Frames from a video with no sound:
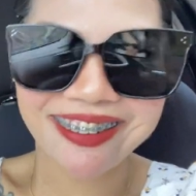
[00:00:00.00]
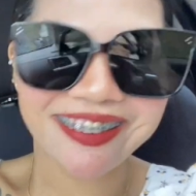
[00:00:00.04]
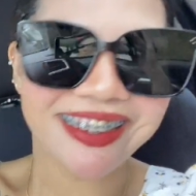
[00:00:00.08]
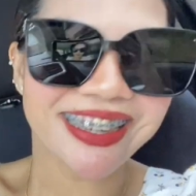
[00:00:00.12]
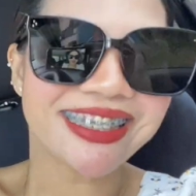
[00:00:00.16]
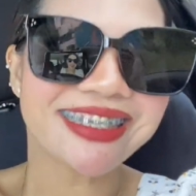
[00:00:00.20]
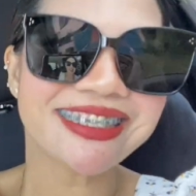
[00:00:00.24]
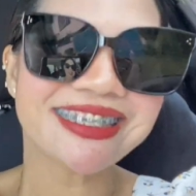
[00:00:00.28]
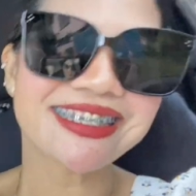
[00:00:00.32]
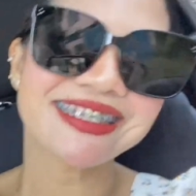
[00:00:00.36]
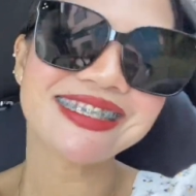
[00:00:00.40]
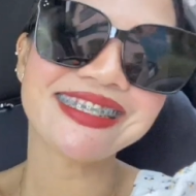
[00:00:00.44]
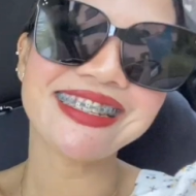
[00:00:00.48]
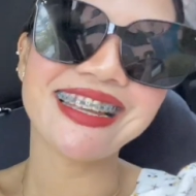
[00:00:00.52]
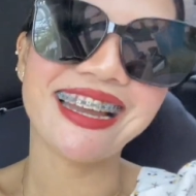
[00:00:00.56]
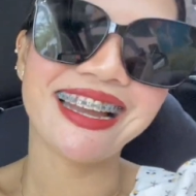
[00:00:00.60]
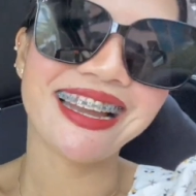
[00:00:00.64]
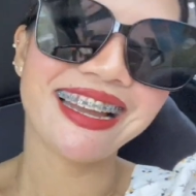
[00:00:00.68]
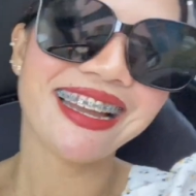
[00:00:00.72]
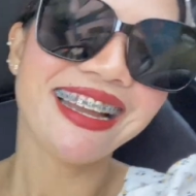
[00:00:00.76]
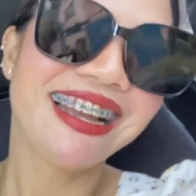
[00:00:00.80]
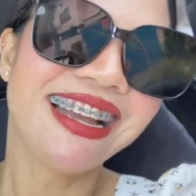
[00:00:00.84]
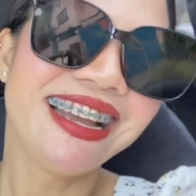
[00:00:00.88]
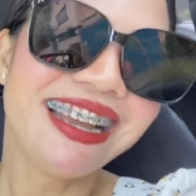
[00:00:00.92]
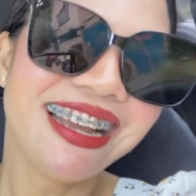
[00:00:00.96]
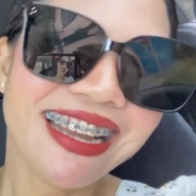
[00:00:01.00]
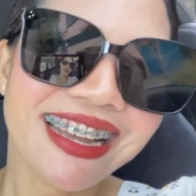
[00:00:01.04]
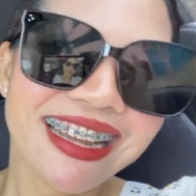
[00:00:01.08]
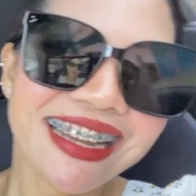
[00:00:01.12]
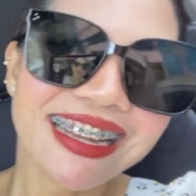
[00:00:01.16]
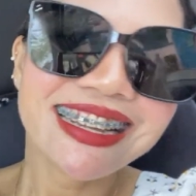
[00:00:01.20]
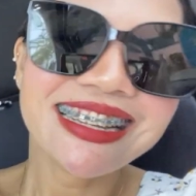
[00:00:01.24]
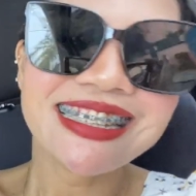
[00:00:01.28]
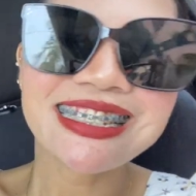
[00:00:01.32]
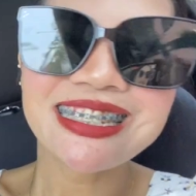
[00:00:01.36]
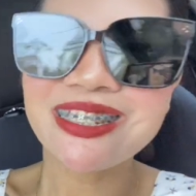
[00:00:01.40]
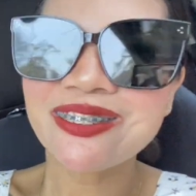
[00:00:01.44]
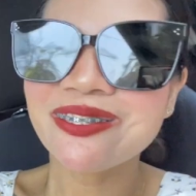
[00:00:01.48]
grades niya.
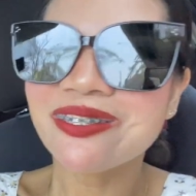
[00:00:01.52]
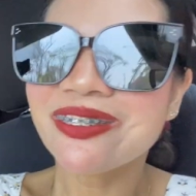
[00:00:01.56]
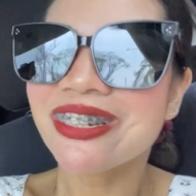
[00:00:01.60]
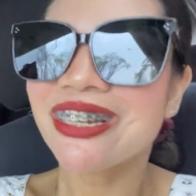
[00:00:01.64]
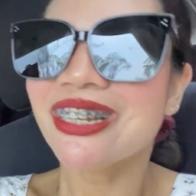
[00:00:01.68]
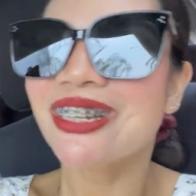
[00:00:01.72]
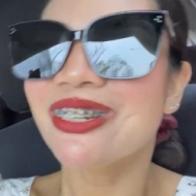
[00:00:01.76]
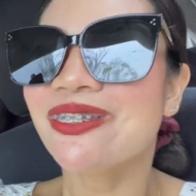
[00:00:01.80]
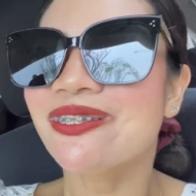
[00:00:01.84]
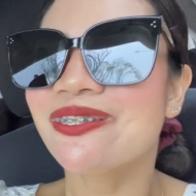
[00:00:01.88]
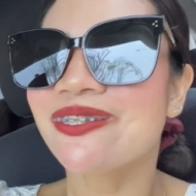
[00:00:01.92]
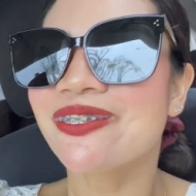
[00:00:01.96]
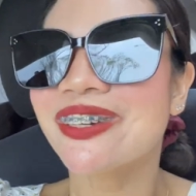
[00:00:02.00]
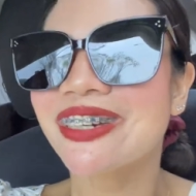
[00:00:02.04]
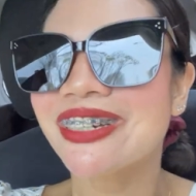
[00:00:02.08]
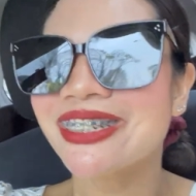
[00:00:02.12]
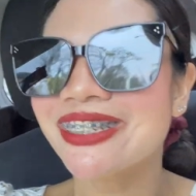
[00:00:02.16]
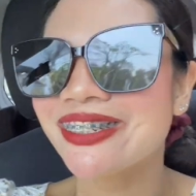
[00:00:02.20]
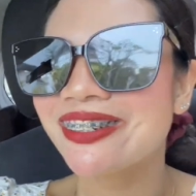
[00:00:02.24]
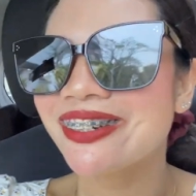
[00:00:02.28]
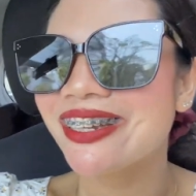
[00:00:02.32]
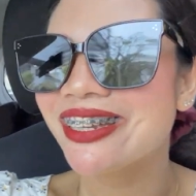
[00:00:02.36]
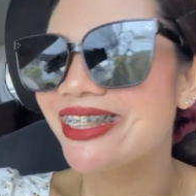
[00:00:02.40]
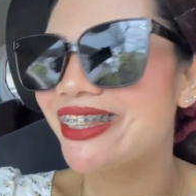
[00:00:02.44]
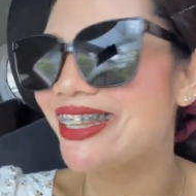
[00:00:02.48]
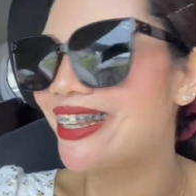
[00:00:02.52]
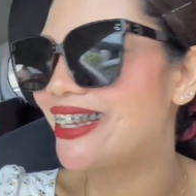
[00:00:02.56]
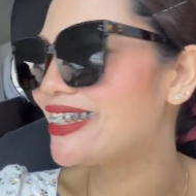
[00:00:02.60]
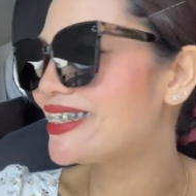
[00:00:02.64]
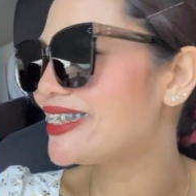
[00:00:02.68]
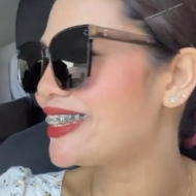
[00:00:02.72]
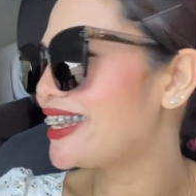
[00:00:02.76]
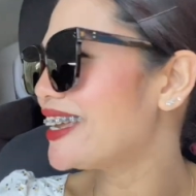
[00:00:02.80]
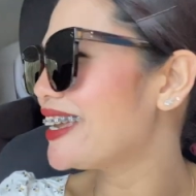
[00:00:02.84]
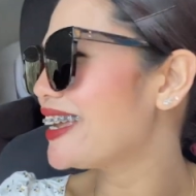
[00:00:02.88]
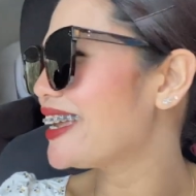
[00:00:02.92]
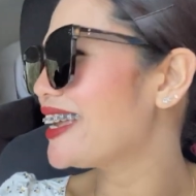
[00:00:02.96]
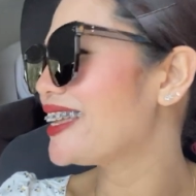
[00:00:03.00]
Simula nung first grading,
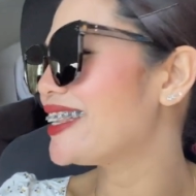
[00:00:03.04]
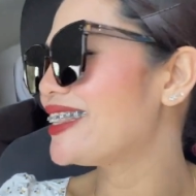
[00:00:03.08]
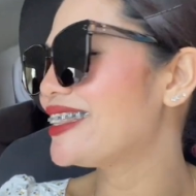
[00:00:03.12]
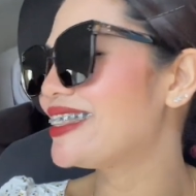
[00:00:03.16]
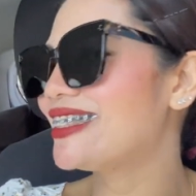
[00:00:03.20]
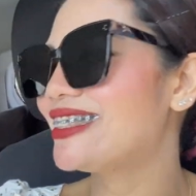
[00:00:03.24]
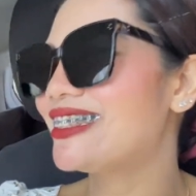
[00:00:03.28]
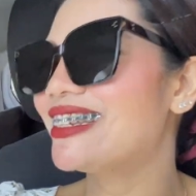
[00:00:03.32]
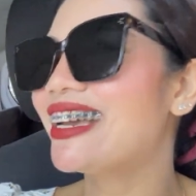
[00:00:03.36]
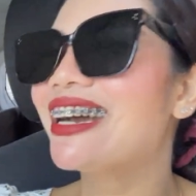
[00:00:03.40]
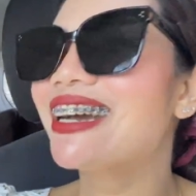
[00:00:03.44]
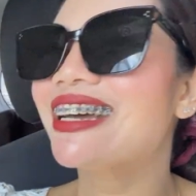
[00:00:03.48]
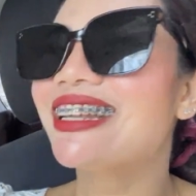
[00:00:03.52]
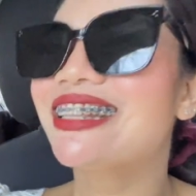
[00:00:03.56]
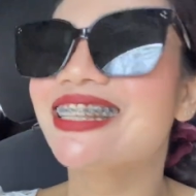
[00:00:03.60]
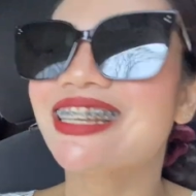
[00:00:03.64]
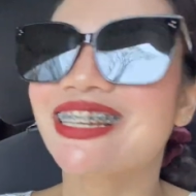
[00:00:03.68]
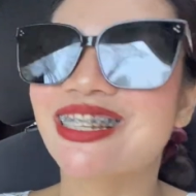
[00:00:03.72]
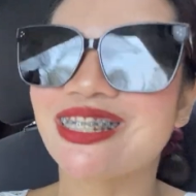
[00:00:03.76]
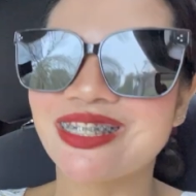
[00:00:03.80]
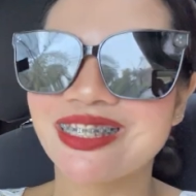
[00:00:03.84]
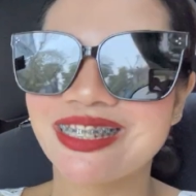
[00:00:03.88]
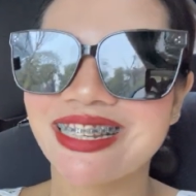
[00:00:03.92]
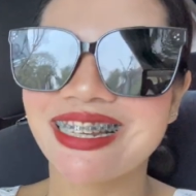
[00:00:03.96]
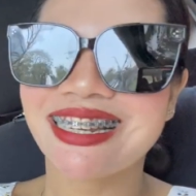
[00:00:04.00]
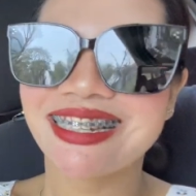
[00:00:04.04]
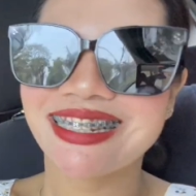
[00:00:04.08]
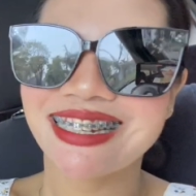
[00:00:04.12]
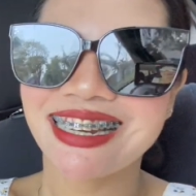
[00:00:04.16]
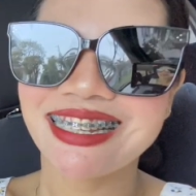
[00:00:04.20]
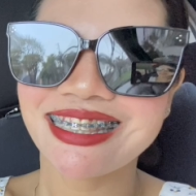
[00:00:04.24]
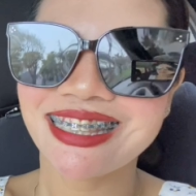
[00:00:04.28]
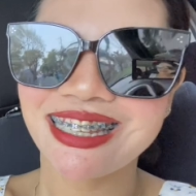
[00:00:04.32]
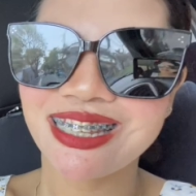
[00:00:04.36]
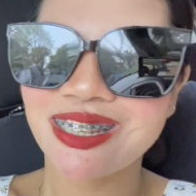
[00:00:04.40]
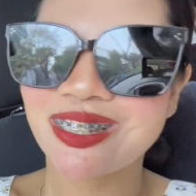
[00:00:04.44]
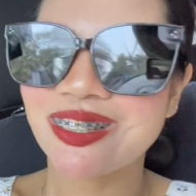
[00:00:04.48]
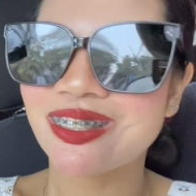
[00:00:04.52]
second, tsaka yan, check
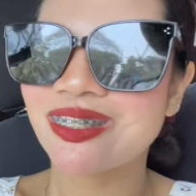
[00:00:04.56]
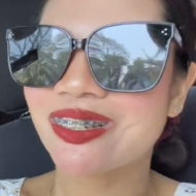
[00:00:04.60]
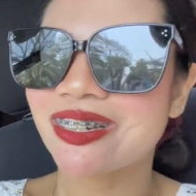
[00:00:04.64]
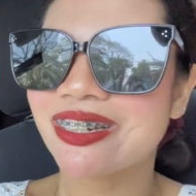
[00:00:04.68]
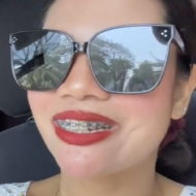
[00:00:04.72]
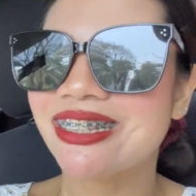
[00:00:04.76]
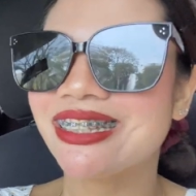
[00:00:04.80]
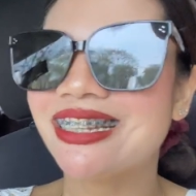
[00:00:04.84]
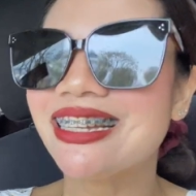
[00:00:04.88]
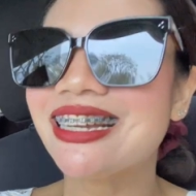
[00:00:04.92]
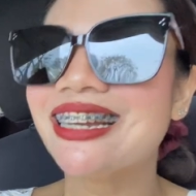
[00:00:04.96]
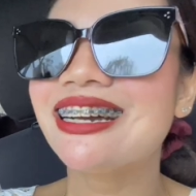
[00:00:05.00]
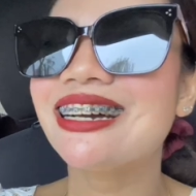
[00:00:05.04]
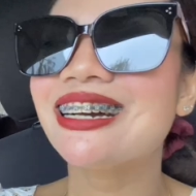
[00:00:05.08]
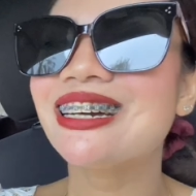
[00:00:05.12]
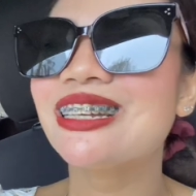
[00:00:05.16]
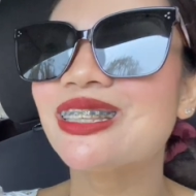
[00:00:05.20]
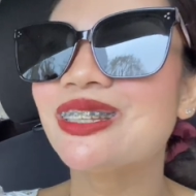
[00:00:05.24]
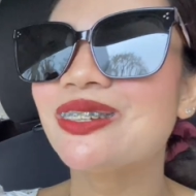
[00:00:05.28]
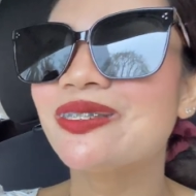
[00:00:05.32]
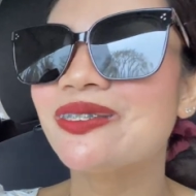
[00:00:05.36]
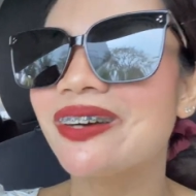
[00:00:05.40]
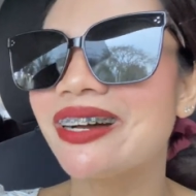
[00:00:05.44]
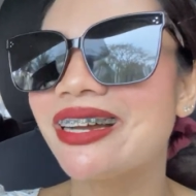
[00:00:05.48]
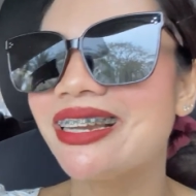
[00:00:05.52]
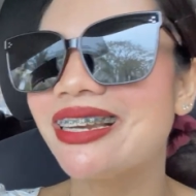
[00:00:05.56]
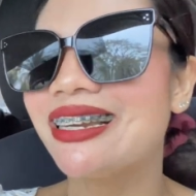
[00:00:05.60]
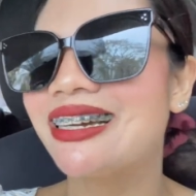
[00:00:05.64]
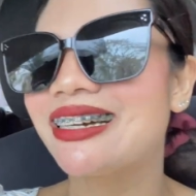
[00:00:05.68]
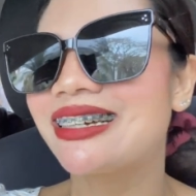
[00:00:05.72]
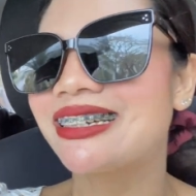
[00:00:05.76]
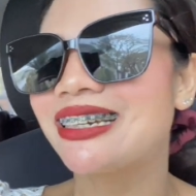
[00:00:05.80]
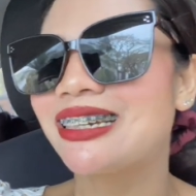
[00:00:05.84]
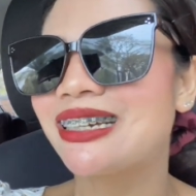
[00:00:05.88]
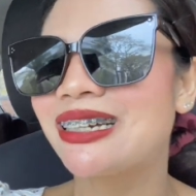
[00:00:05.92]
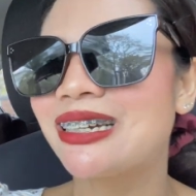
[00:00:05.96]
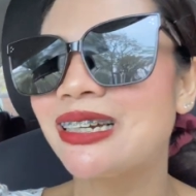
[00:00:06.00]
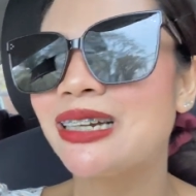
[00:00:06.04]
natin yung third. Nakakatuwa lang
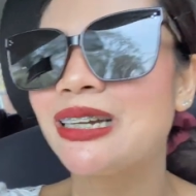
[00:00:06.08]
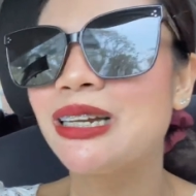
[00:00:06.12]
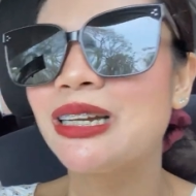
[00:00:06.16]
na.